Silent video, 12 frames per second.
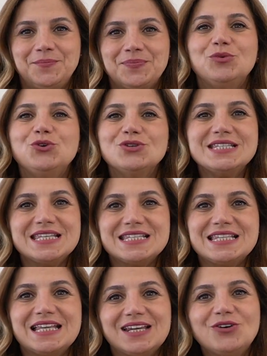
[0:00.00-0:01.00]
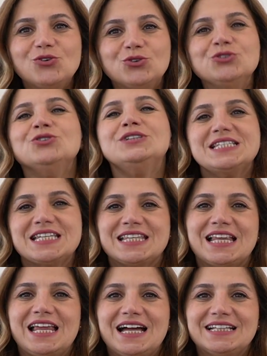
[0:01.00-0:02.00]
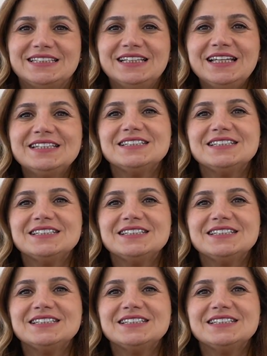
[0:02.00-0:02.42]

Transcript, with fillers: Bugün sizlere okuduğum reçetelerde